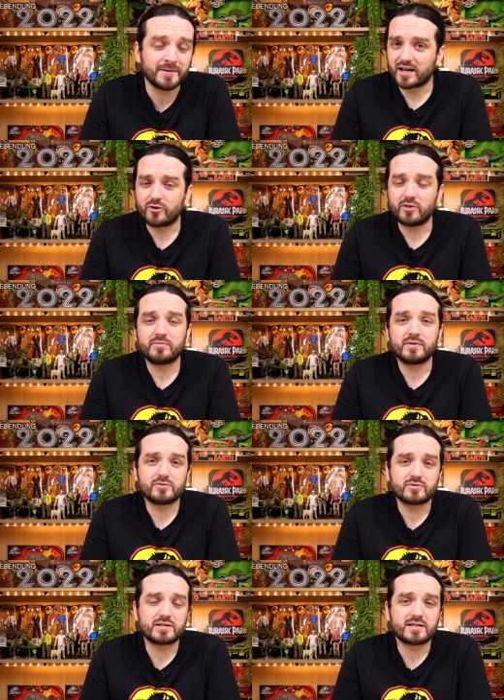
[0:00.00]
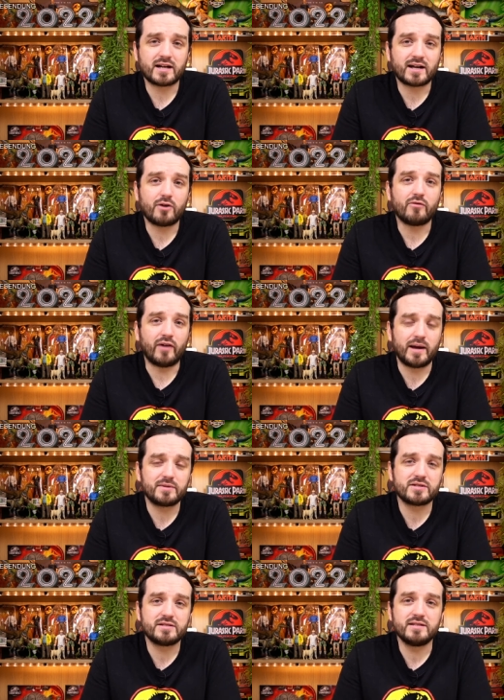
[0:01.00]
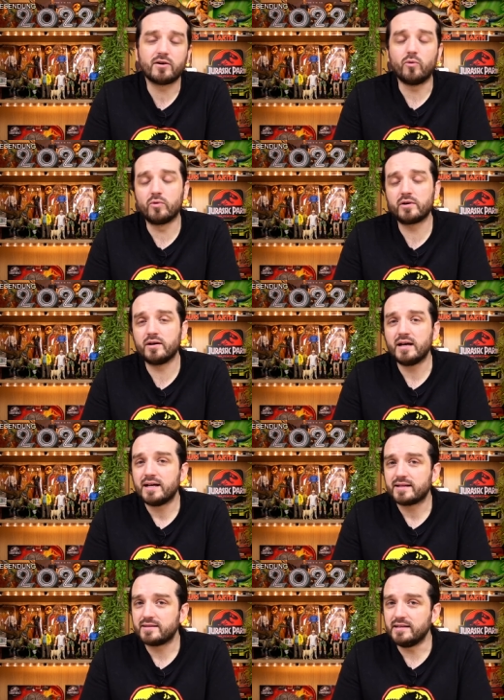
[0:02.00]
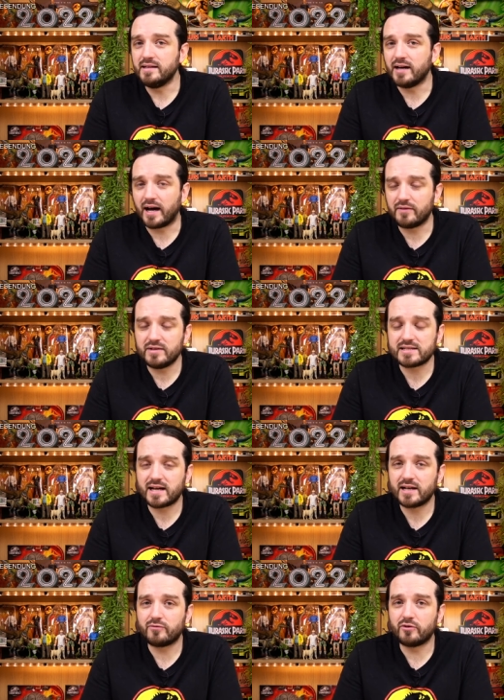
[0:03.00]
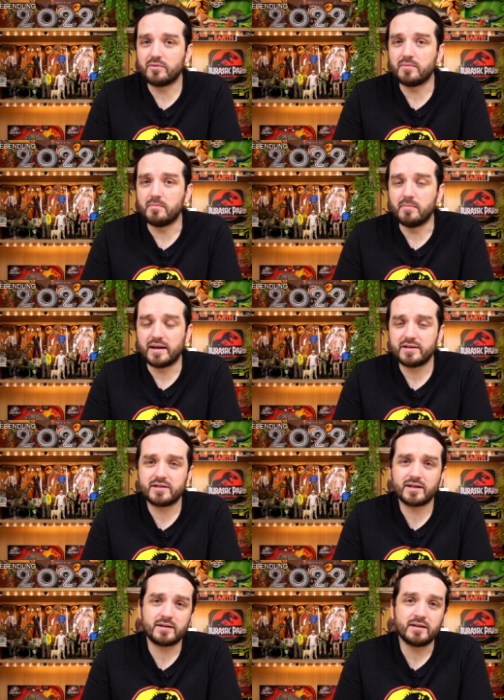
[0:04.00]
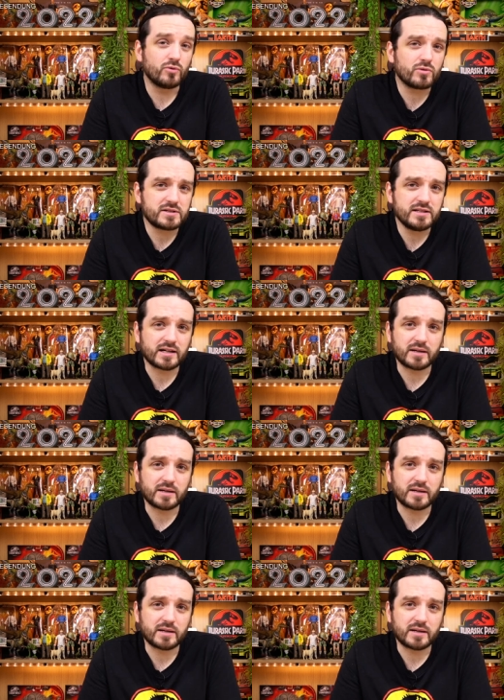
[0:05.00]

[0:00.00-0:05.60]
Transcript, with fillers: Da können sozusagen auch weibliche Tiere ohne die Anwesenheit von Männchen Jungtiere